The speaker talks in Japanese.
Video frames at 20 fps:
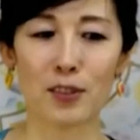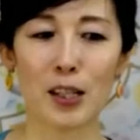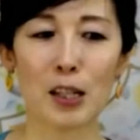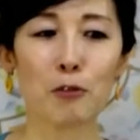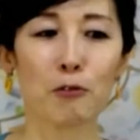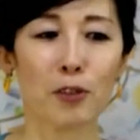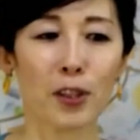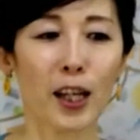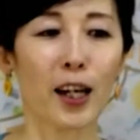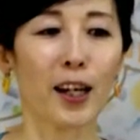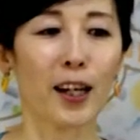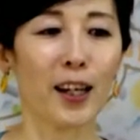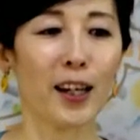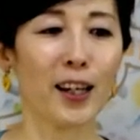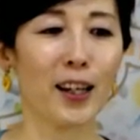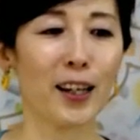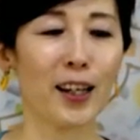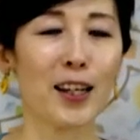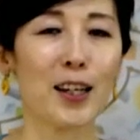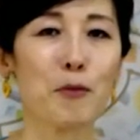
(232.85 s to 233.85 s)
なので、
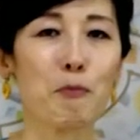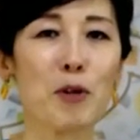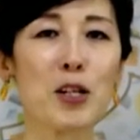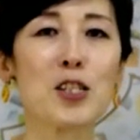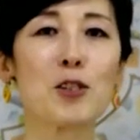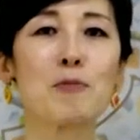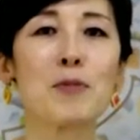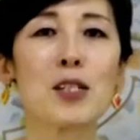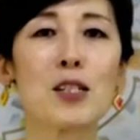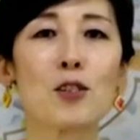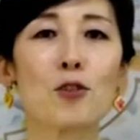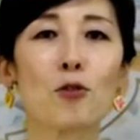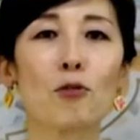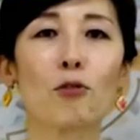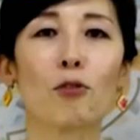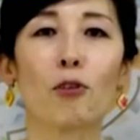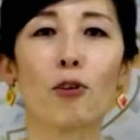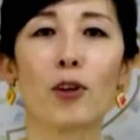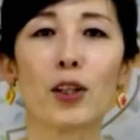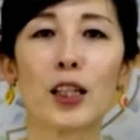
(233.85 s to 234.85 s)
えー、真面目にちょっ
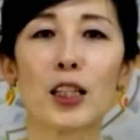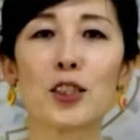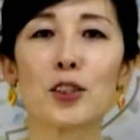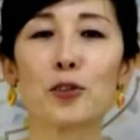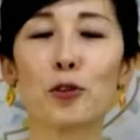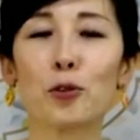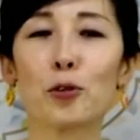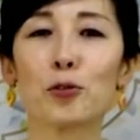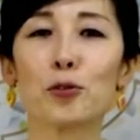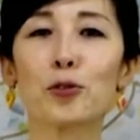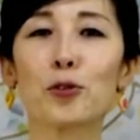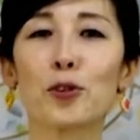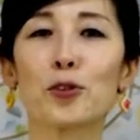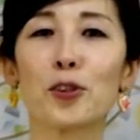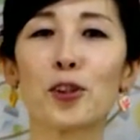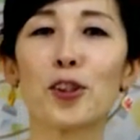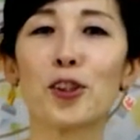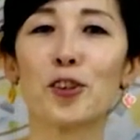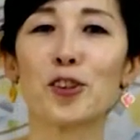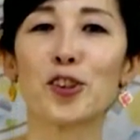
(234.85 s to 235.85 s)
と私の本当
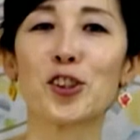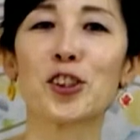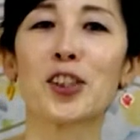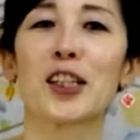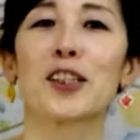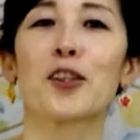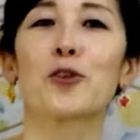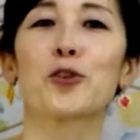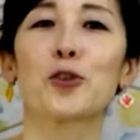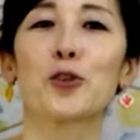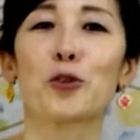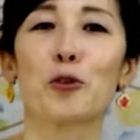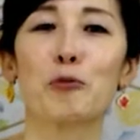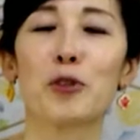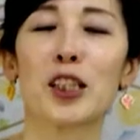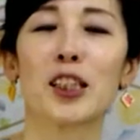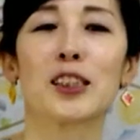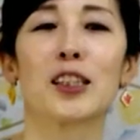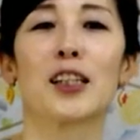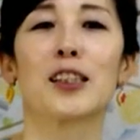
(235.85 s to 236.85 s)
の姿をちょっと
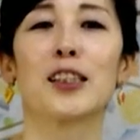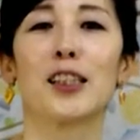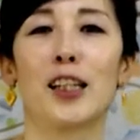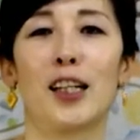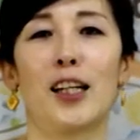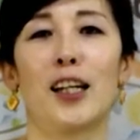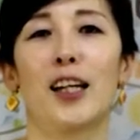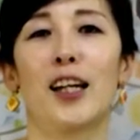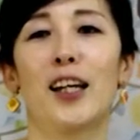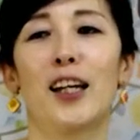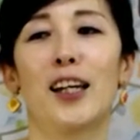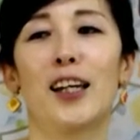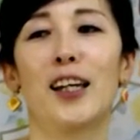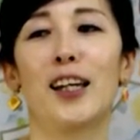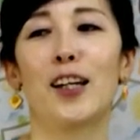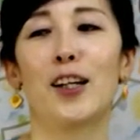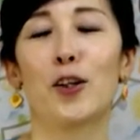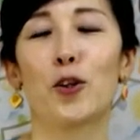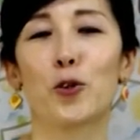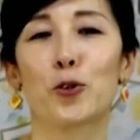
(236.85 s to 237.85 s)
皆さんにね、
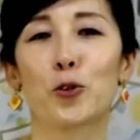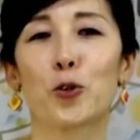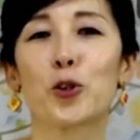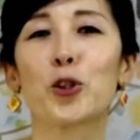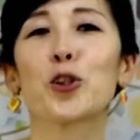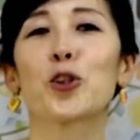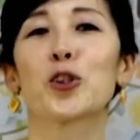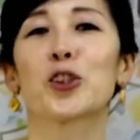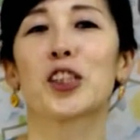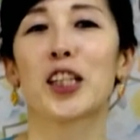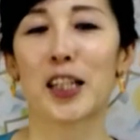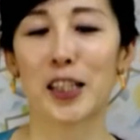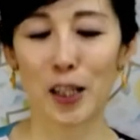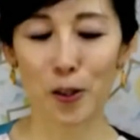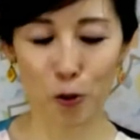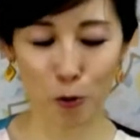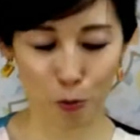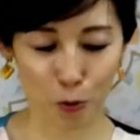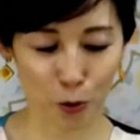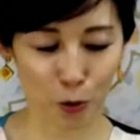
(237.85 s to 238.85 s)
えー、ご披露したいな
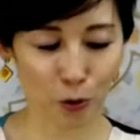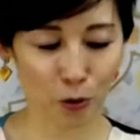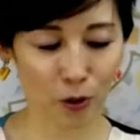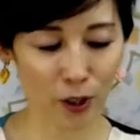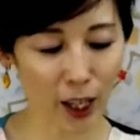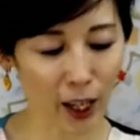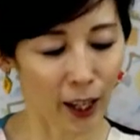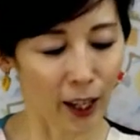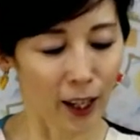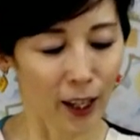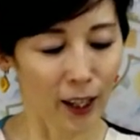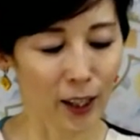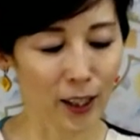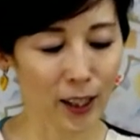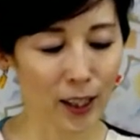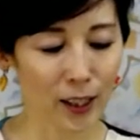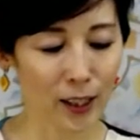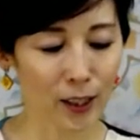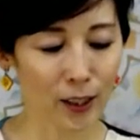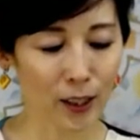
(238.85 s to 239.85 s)
と思うことで、
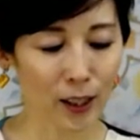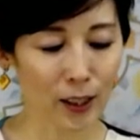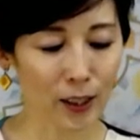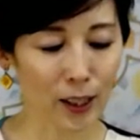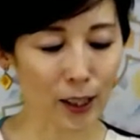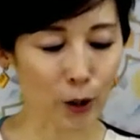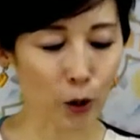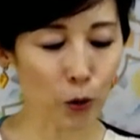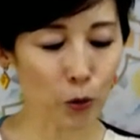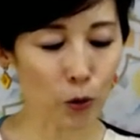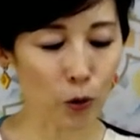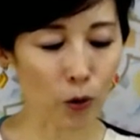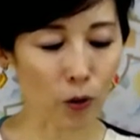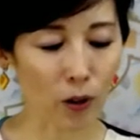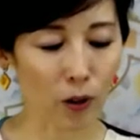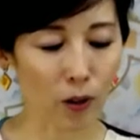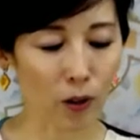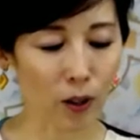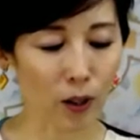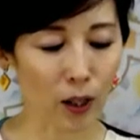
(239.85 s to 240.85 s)
えー、今日の
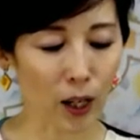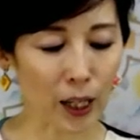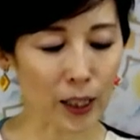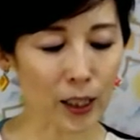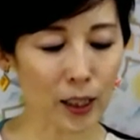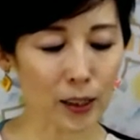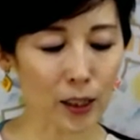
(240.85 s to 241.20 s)
あな